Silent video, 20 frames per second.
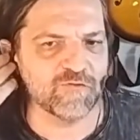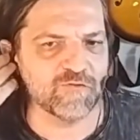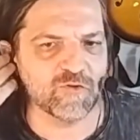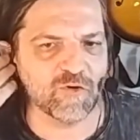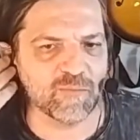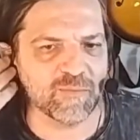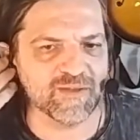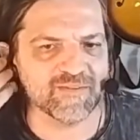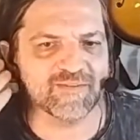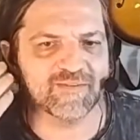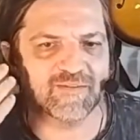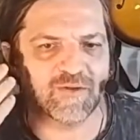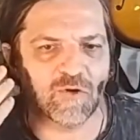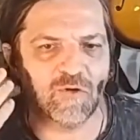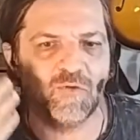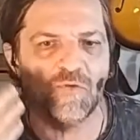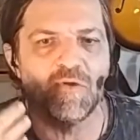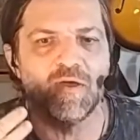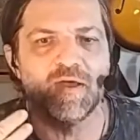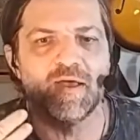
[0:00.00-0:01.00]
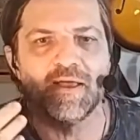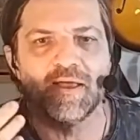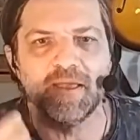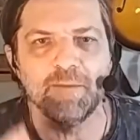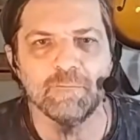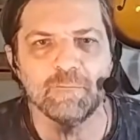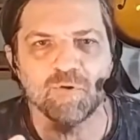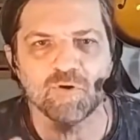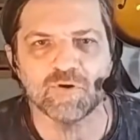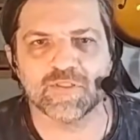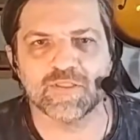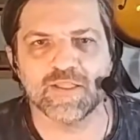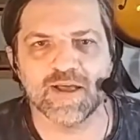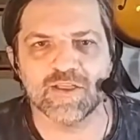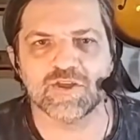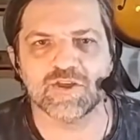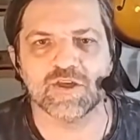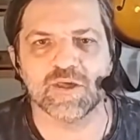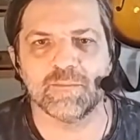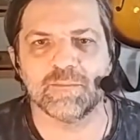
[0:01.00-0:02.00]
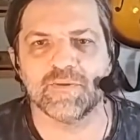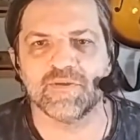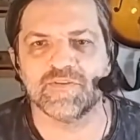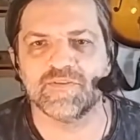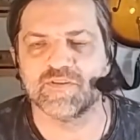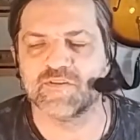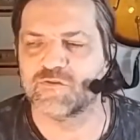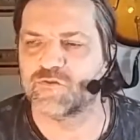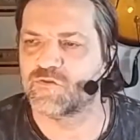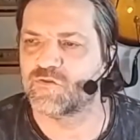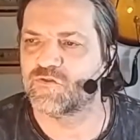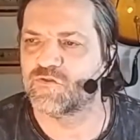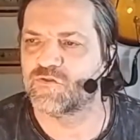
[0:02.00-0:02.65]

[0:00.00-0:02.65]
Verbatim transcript: informação importante que precisa